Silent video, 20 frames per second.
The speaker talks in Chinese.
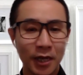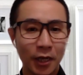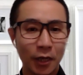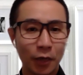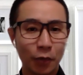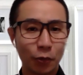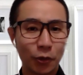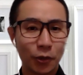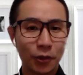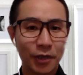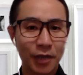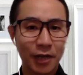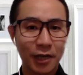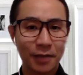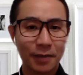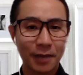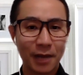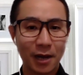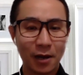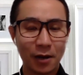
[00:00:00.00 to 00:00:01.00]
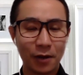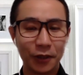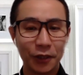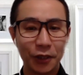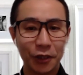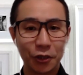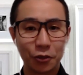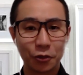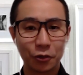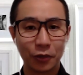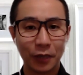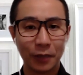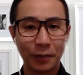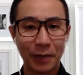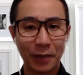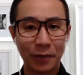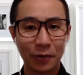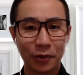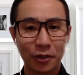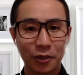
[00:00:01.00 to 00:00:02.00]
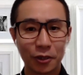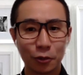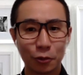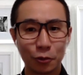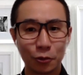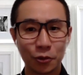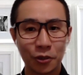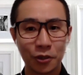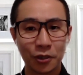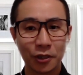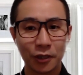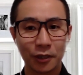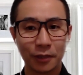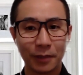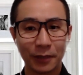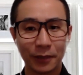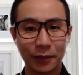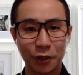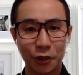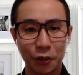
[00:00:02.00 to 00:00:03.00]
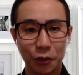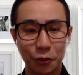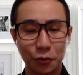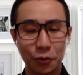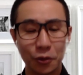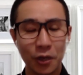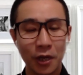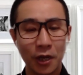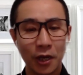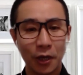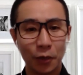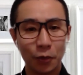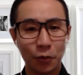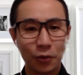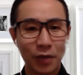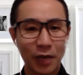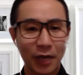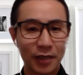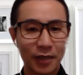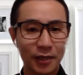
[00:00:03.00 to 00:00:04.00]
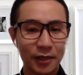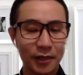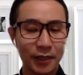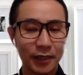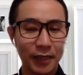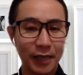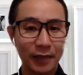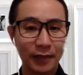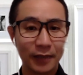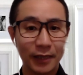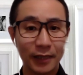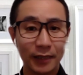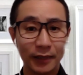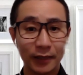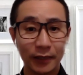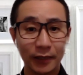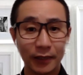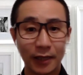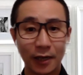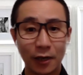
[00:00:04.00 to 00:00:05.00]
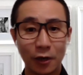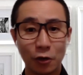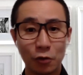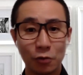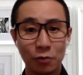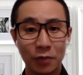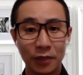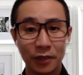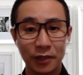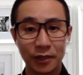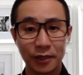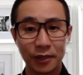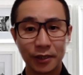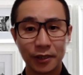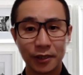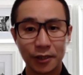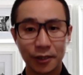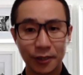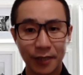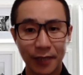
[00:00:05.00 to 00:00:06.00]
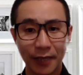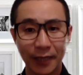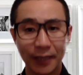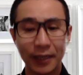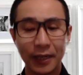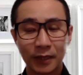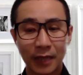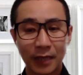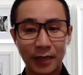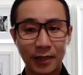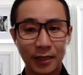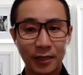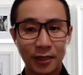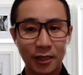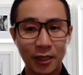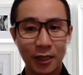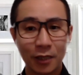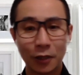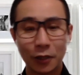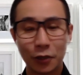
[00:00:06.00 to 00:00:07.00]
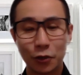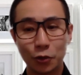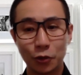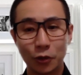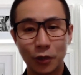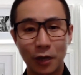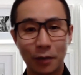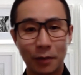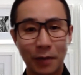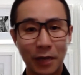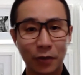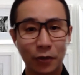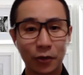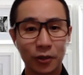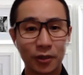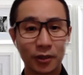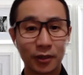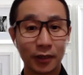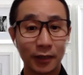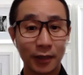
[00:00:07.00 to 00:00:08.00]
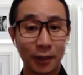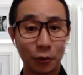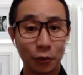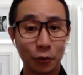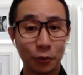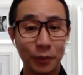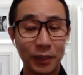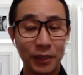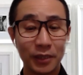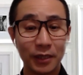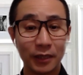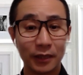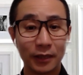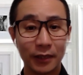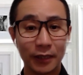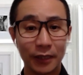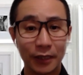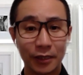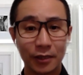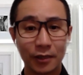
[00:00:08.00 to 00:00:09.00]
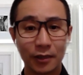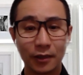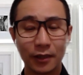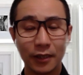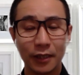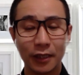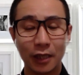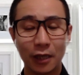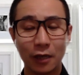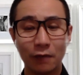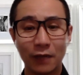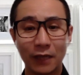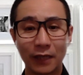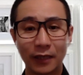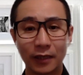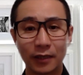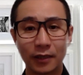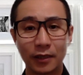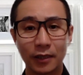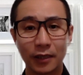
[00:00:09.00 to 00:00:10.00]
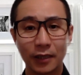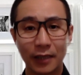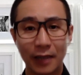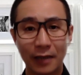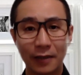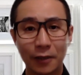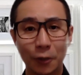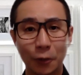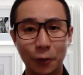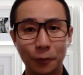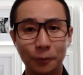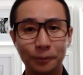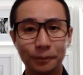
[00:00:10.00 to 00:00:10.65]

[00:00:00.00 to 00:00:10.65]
路透社二十八号引述了白俄罗斯通讯社的报道，指出卢卡申科扬言，一旦欧盟实施制裁，他将切断去到白俄罗斯的道路，并且抵制立陶宛的各个港口。